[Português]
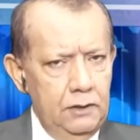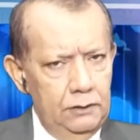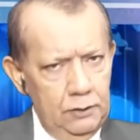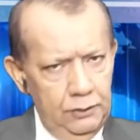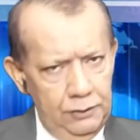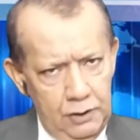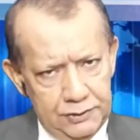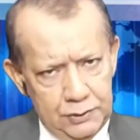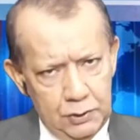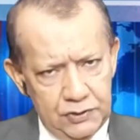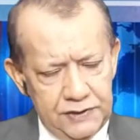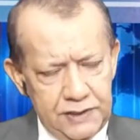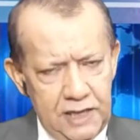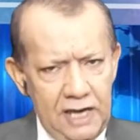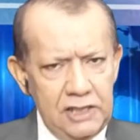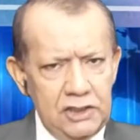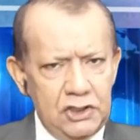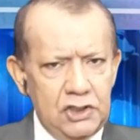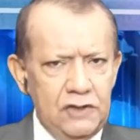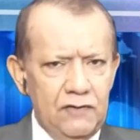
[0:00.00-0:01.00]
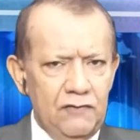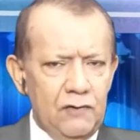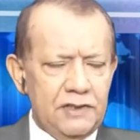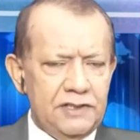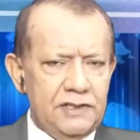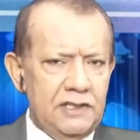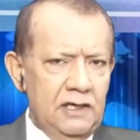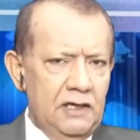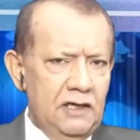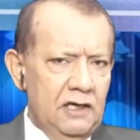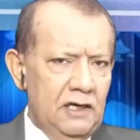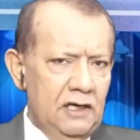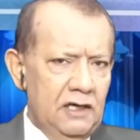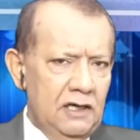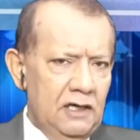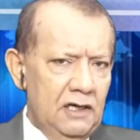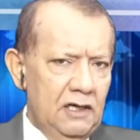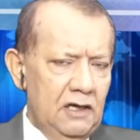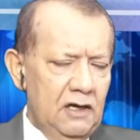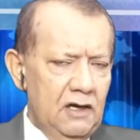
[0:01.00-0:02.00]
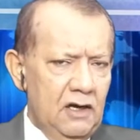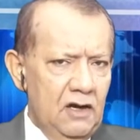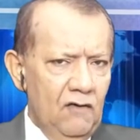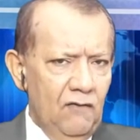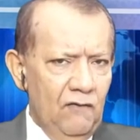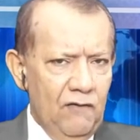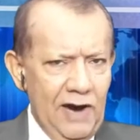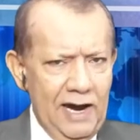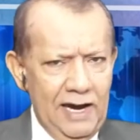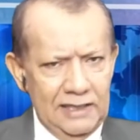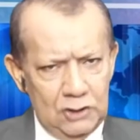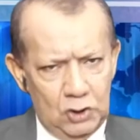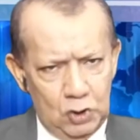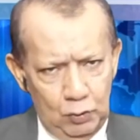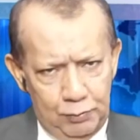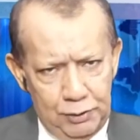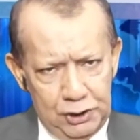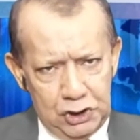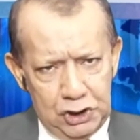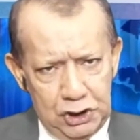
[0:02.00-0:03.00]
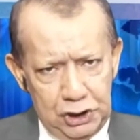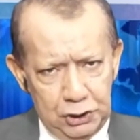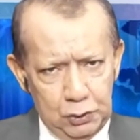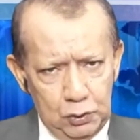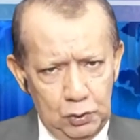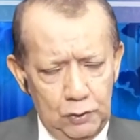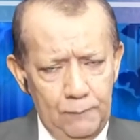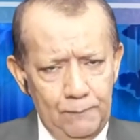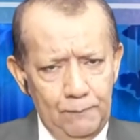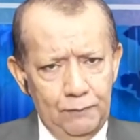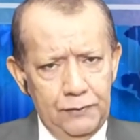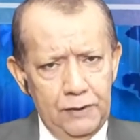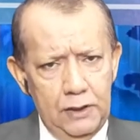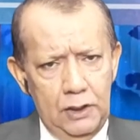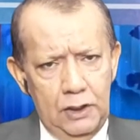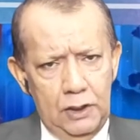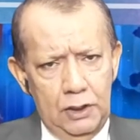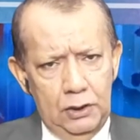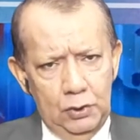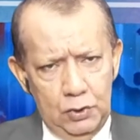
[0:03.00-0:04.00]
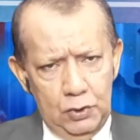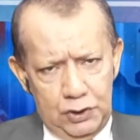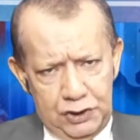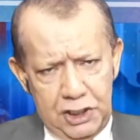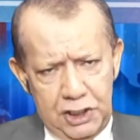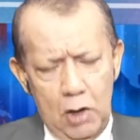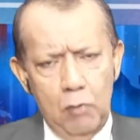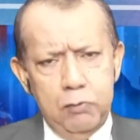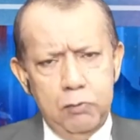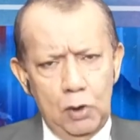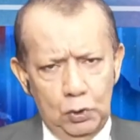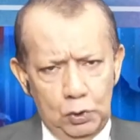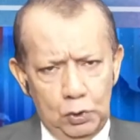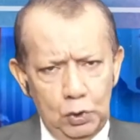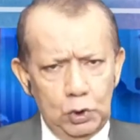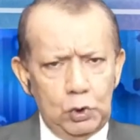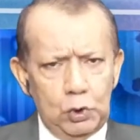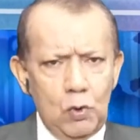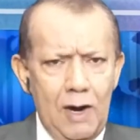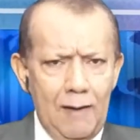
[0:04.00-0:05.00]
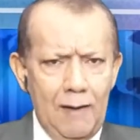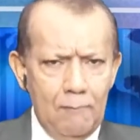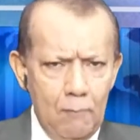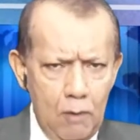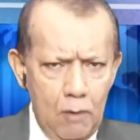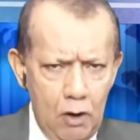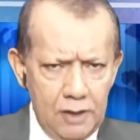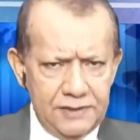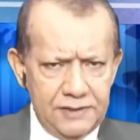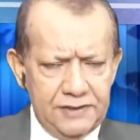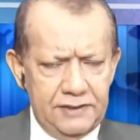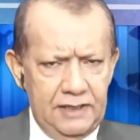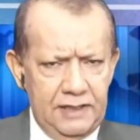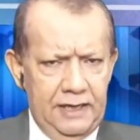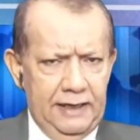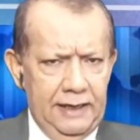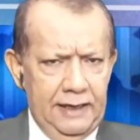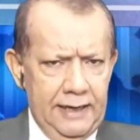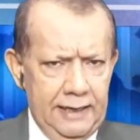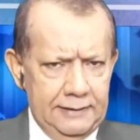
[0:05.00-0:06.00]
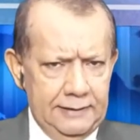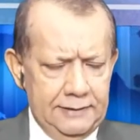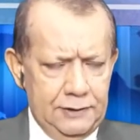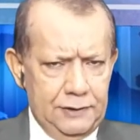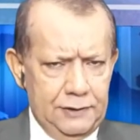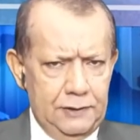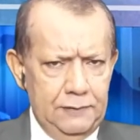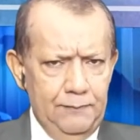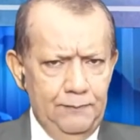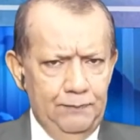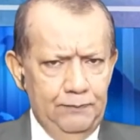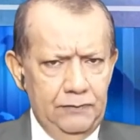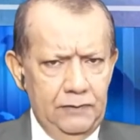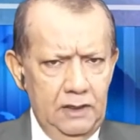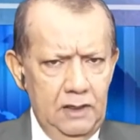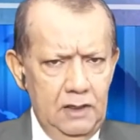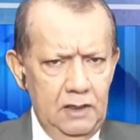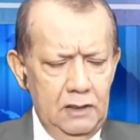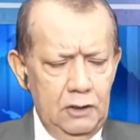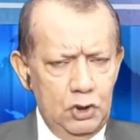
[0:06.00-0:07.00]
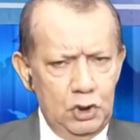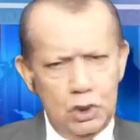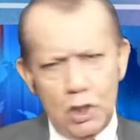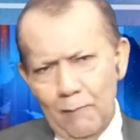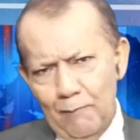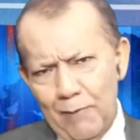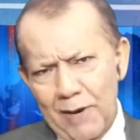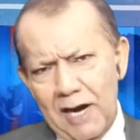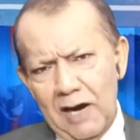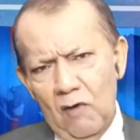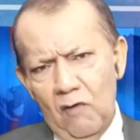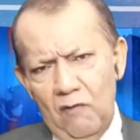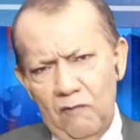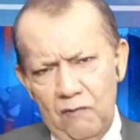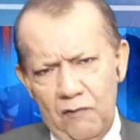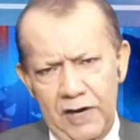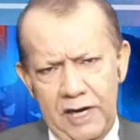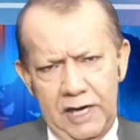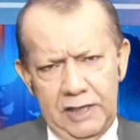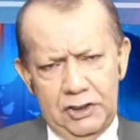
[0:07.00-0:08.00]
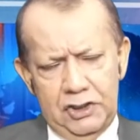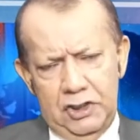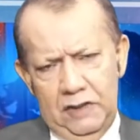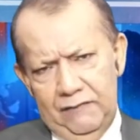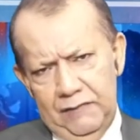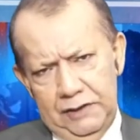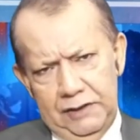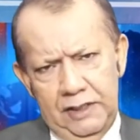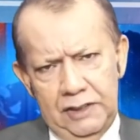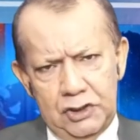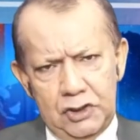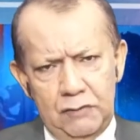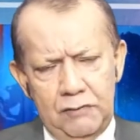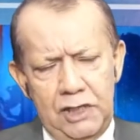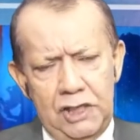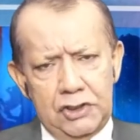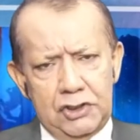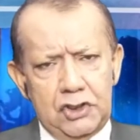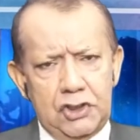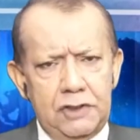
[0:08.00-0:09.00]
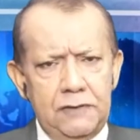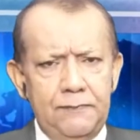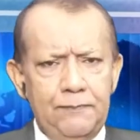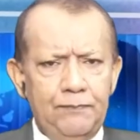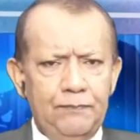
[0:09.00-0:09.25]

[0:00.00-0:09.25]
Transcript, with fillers: No nosso site você faz o pedido do seu produto à mostra grátis. Só paga o frete, evidentemente.